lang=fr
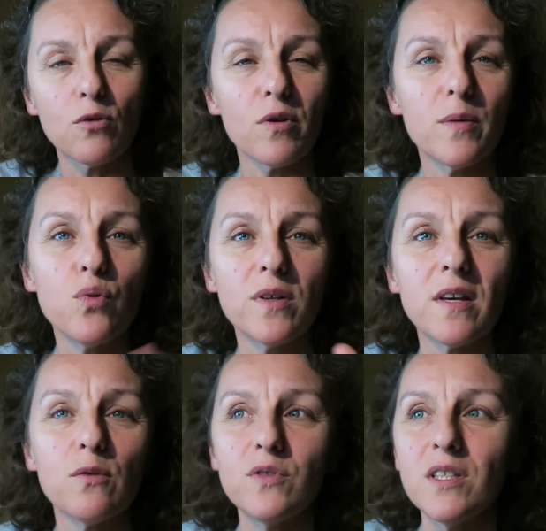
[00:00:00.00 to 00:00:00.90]
dans, les
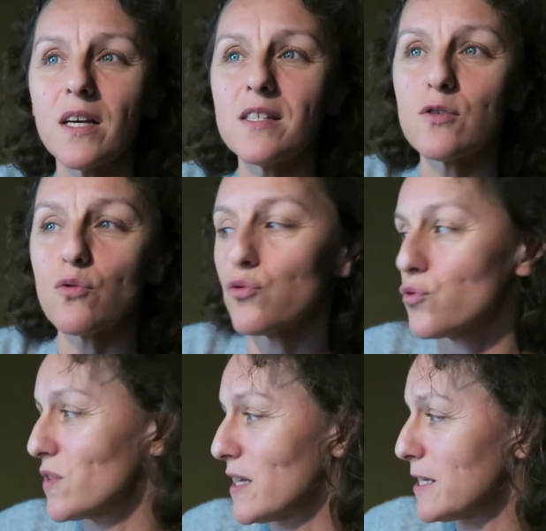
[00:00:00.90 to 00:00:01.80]
boîtes à outils Access
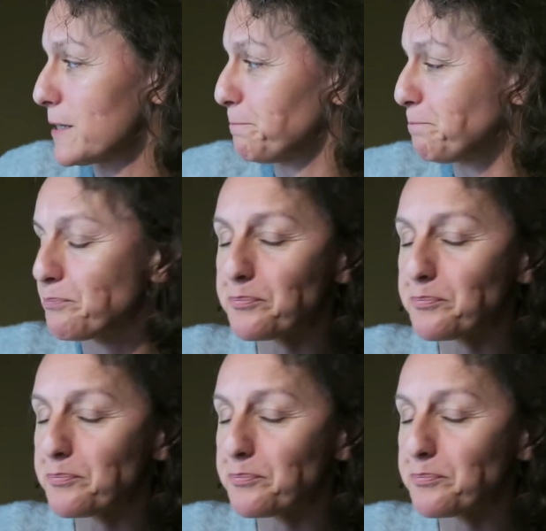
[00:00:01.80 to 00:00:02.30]
Consciousness.